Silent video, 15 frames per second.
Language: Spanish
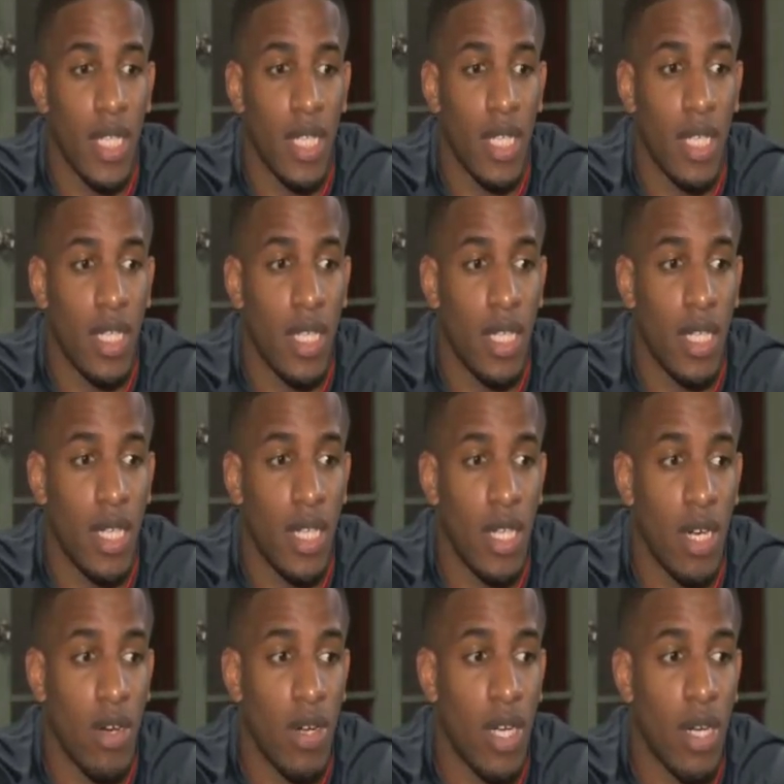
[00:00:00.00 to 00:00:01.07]

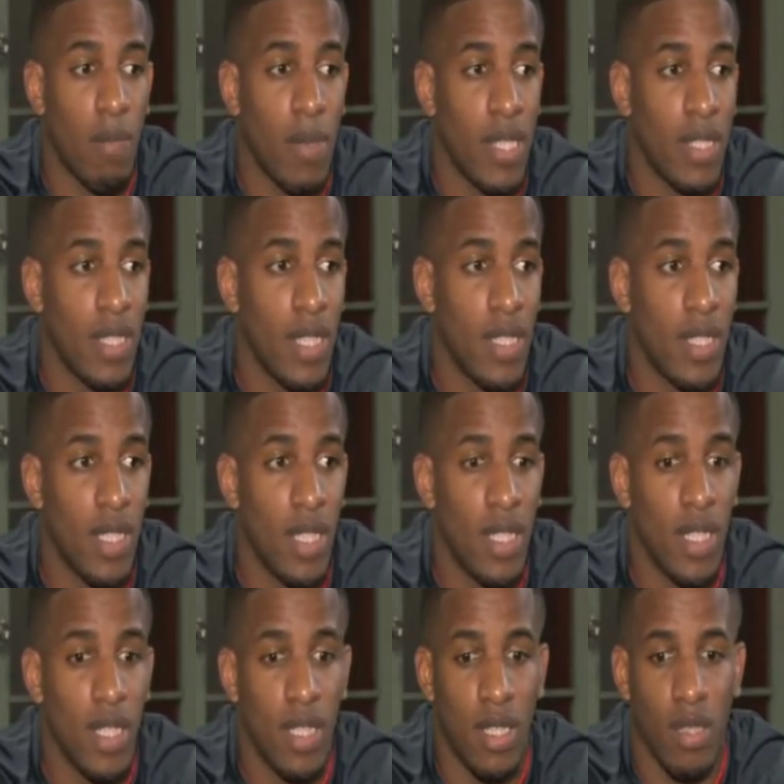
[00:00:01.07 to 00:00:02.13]
y ahora en el
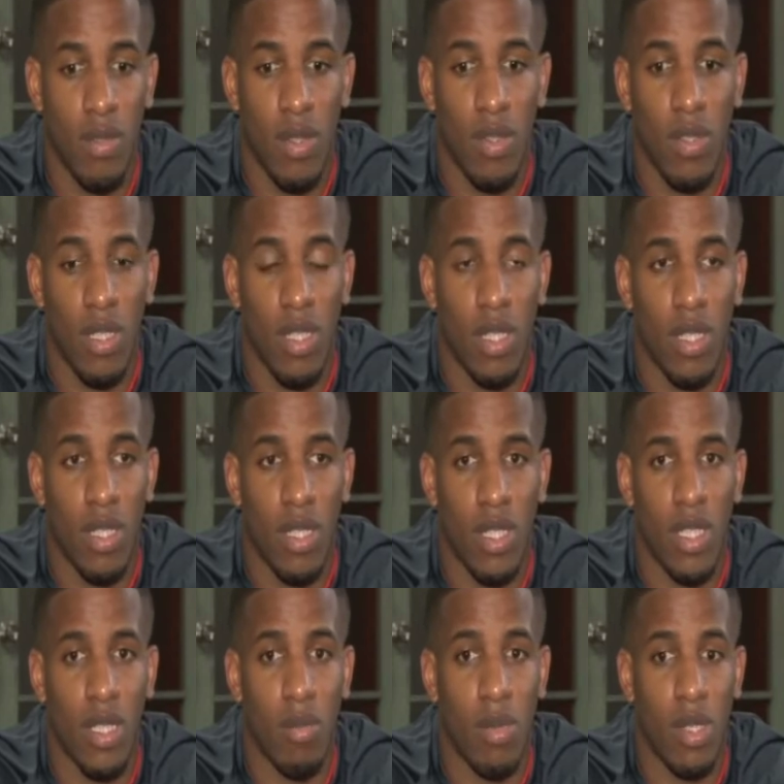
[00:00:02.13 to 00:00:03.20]
presente, bueno, de,
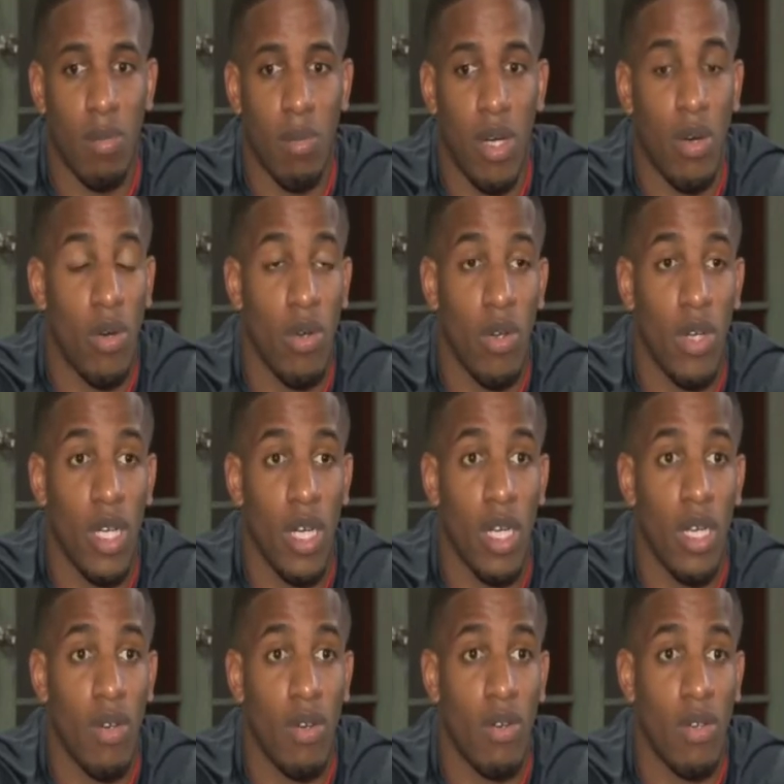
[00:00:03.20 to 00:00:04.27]
que llama Paolo
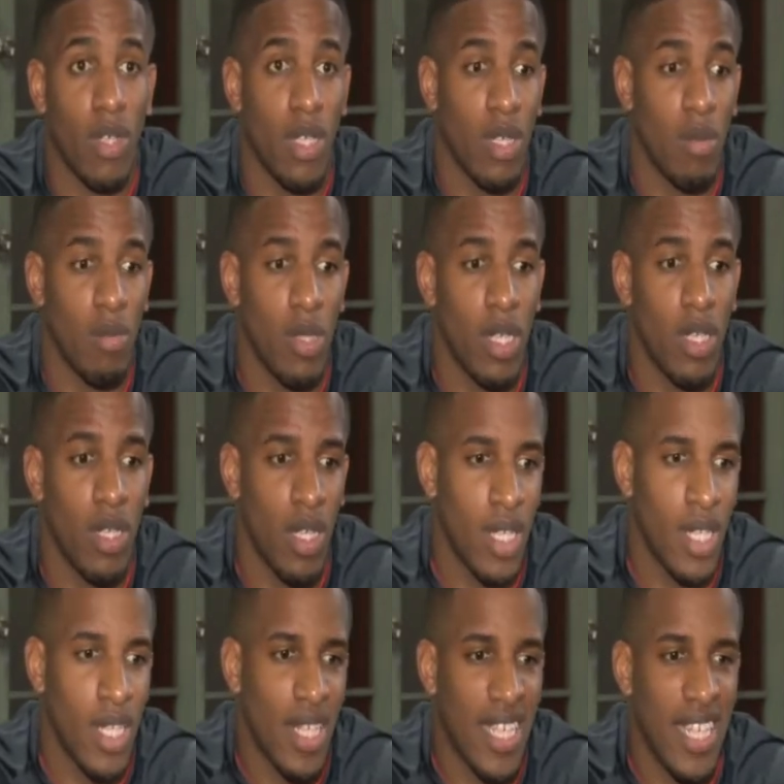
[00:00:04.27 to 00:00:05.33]
Guerrero, ¿no? que, es mi,
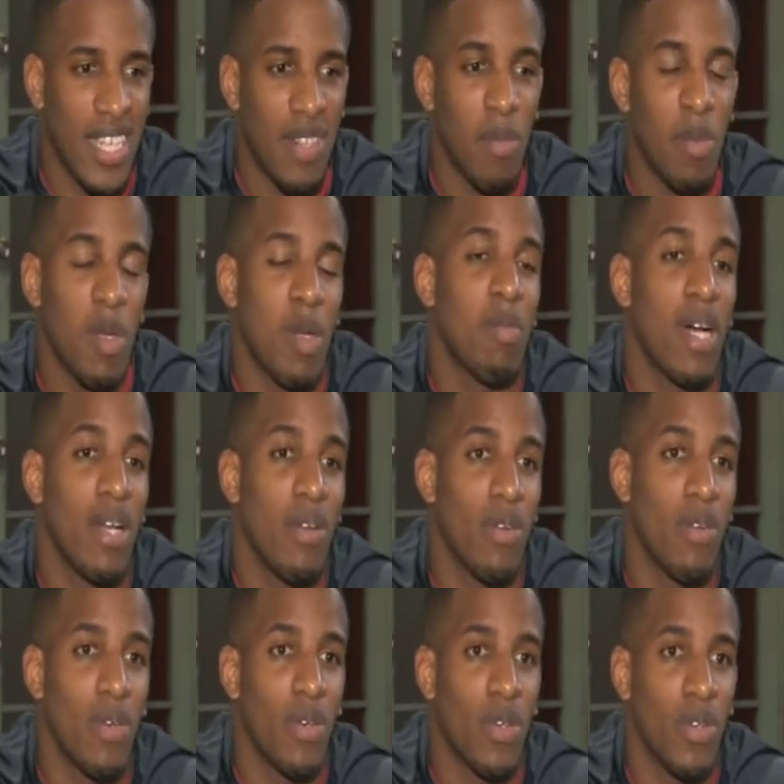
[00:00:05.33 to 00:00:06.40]
que es como mi
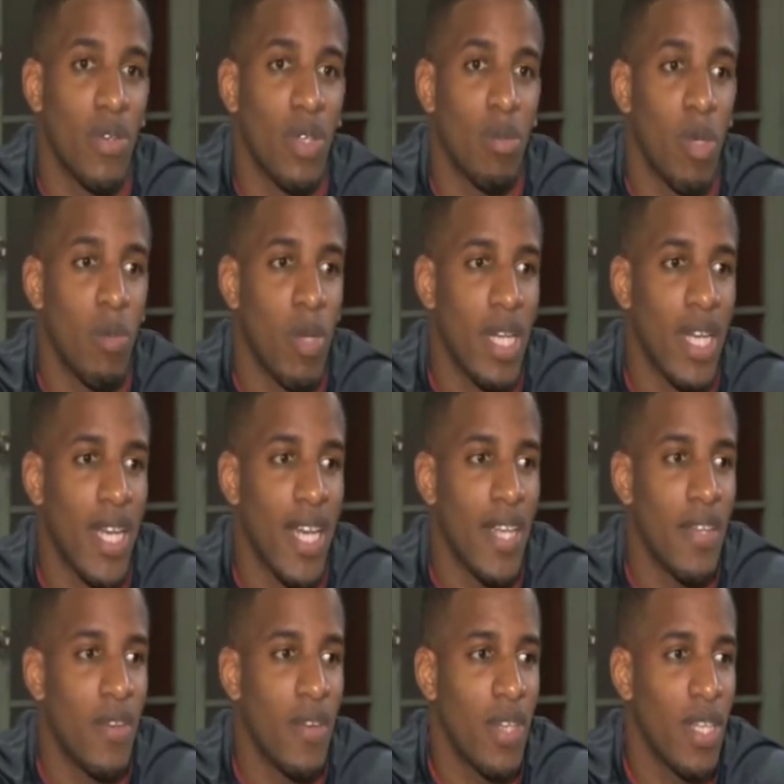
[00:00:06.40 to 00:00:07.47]
hermano, lo conozco de muy
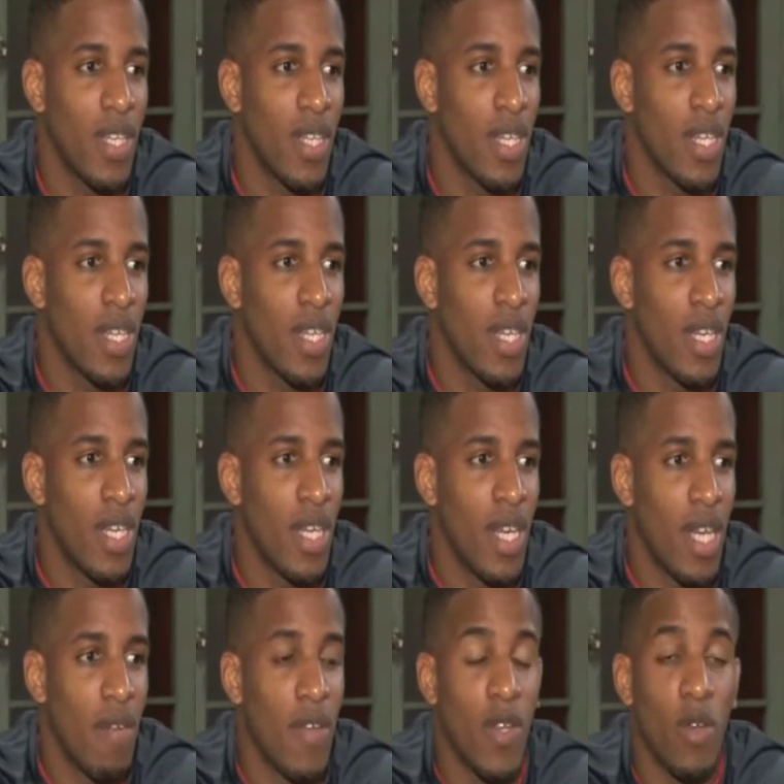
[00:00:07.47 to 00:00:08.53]
pequeño y
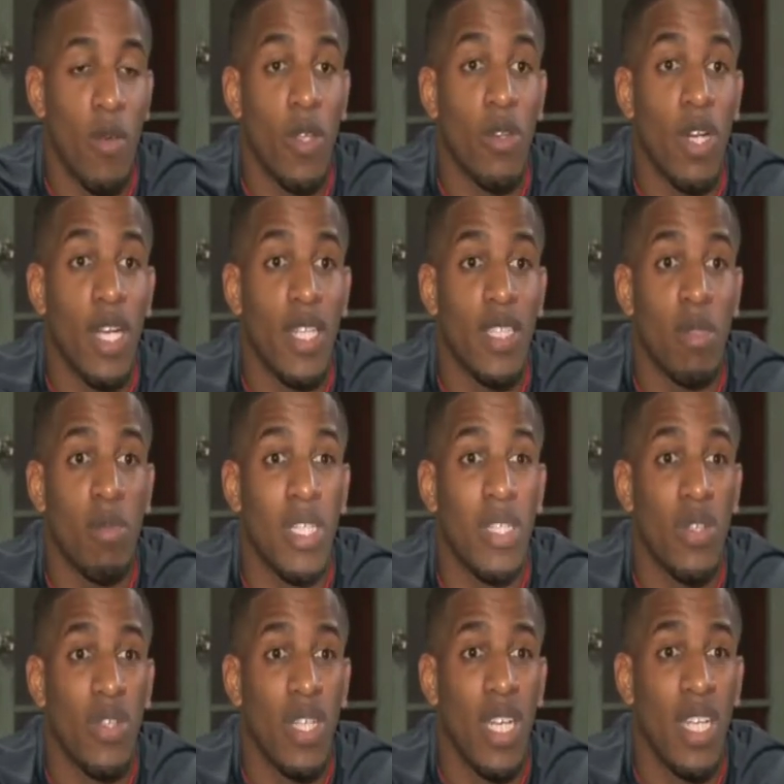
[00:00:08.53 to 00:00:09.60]
he venido viendo el
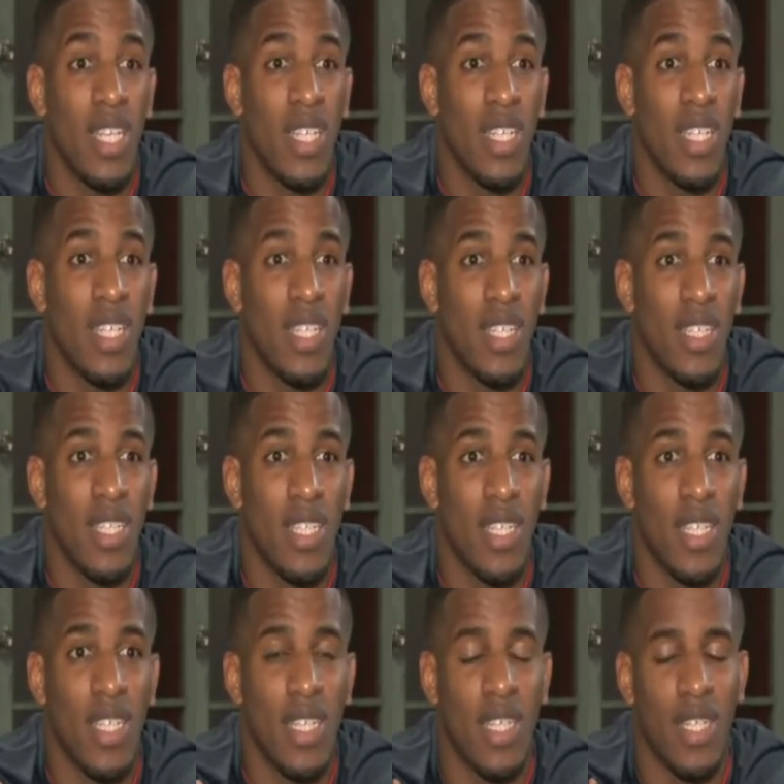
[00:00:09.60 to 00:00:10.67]
crecimiento de él desde,
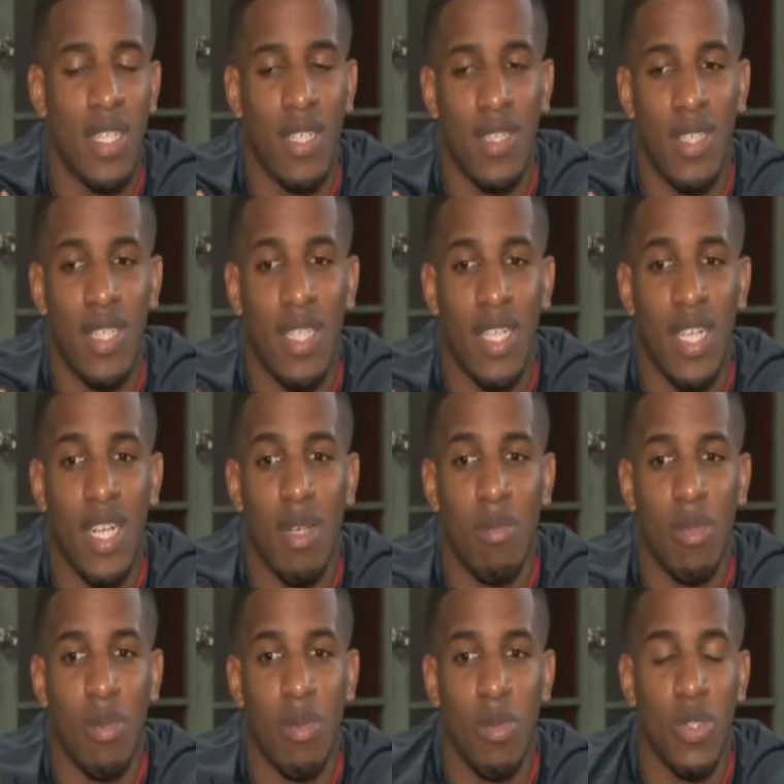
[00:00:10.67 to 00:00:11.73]
desde, desde que
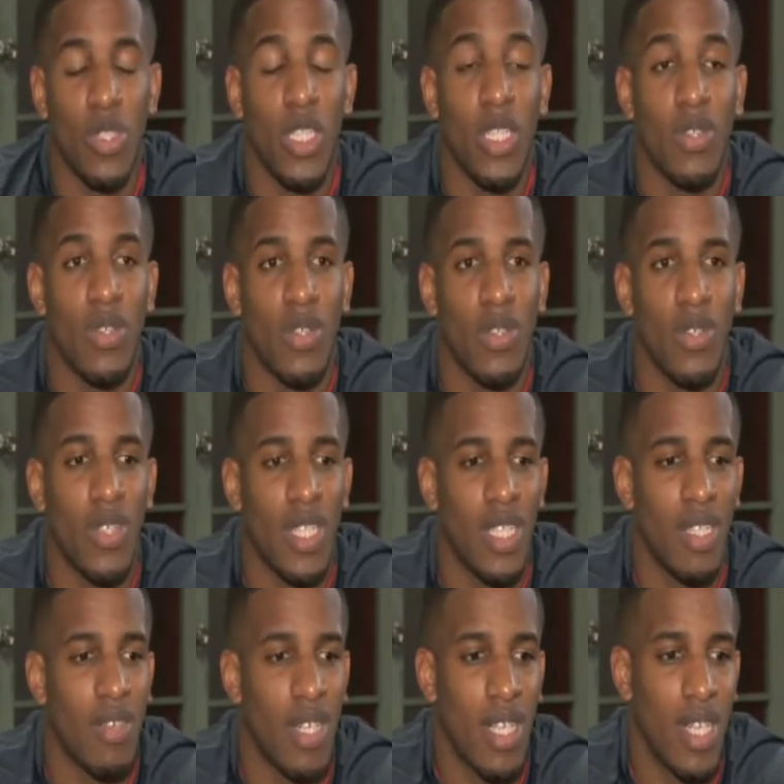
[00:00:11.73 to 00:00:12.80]
éramos muy chicos, ¿no?
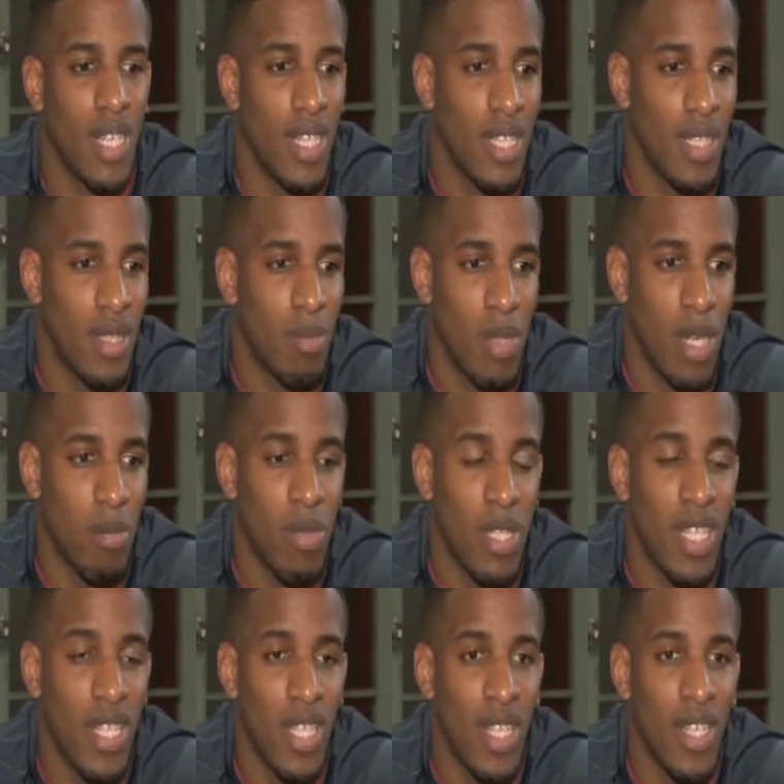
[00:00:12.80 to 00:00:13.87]
y de verdad eh, para
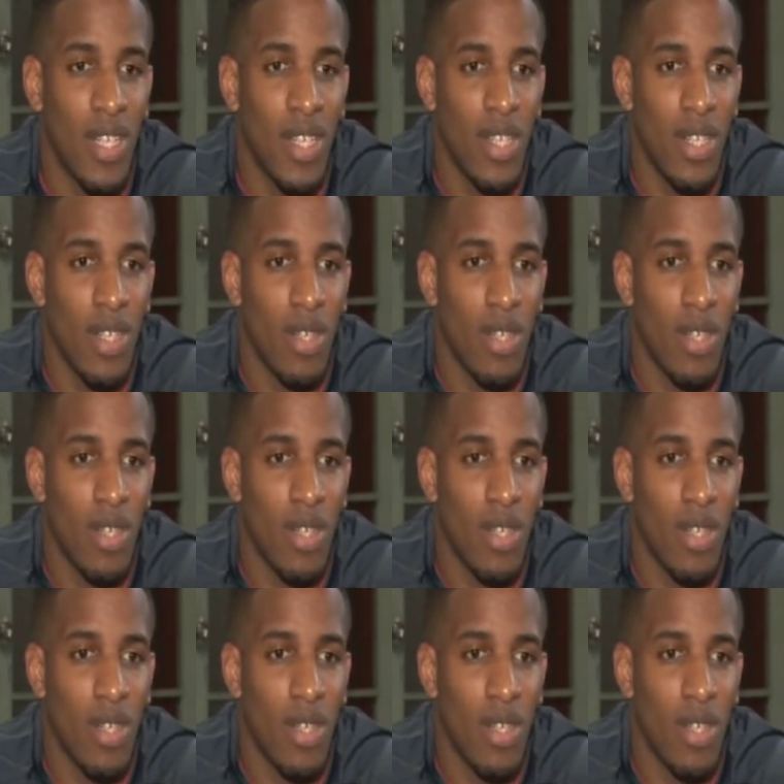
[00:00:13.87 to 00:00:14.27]
mí